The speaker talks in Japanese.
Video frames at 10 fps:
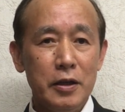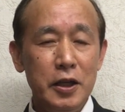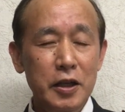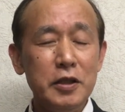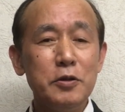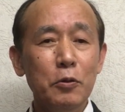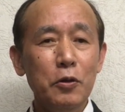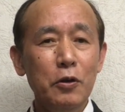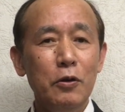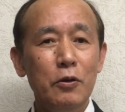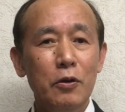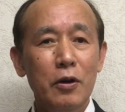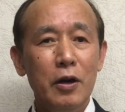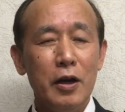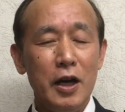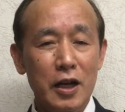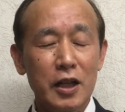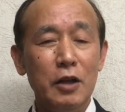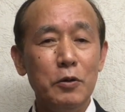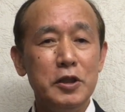キリストの
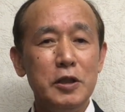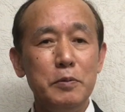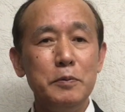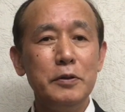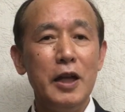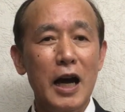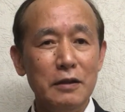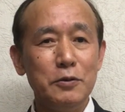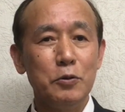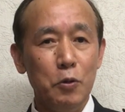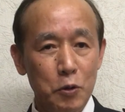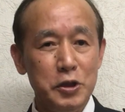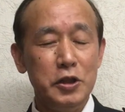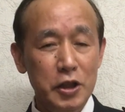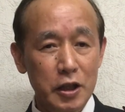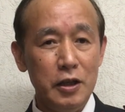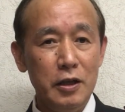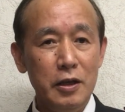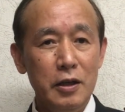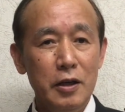体の一部分であると同時
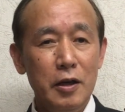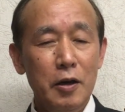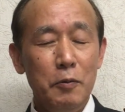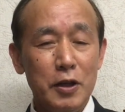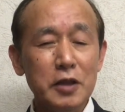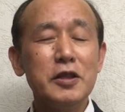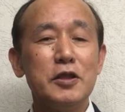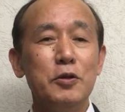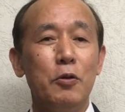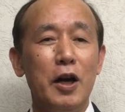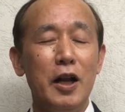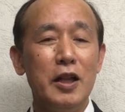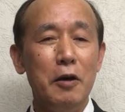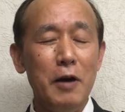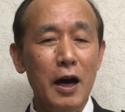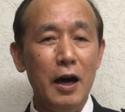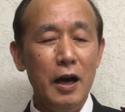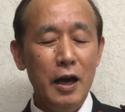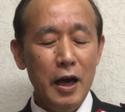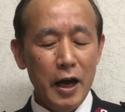に私たちの体は
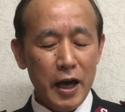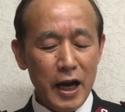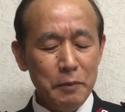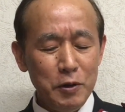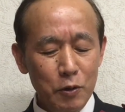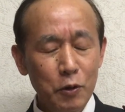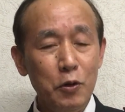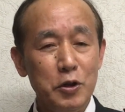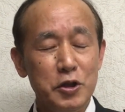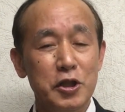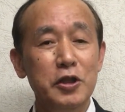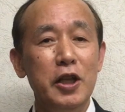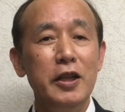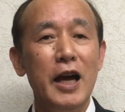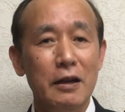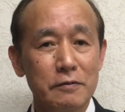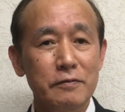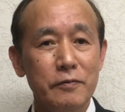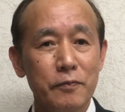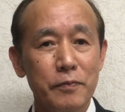神の神殿である
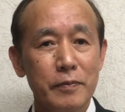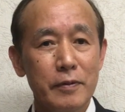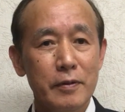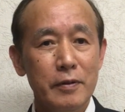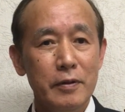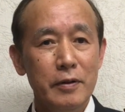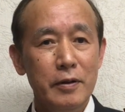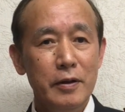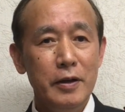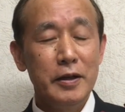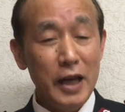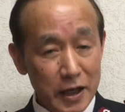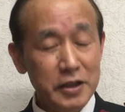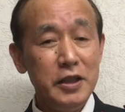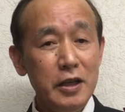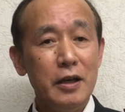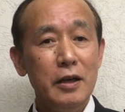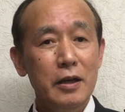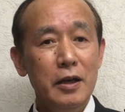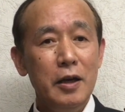第二に
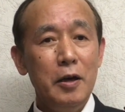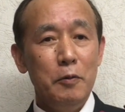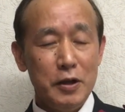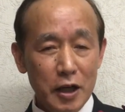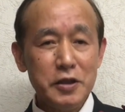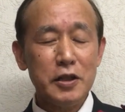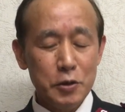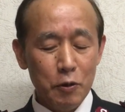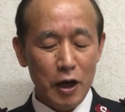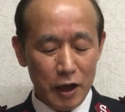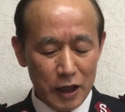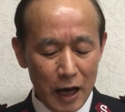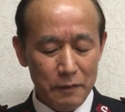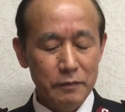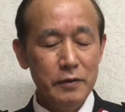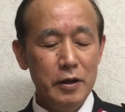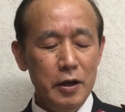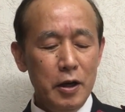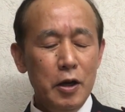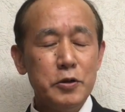私たちの体
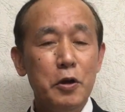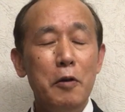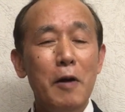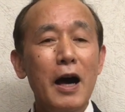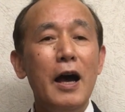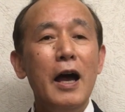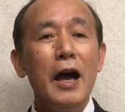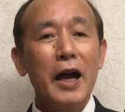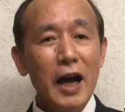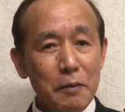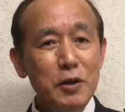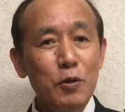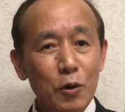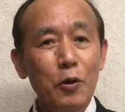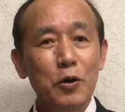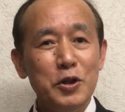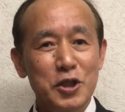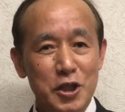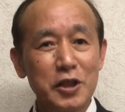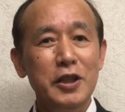それは神の
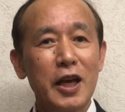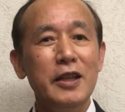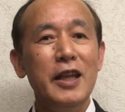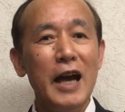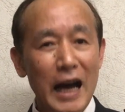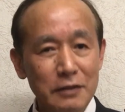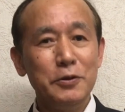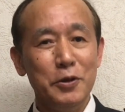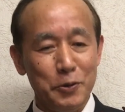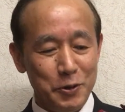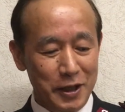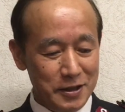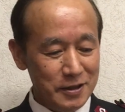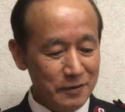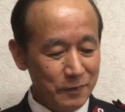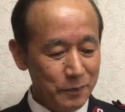神殿であるということです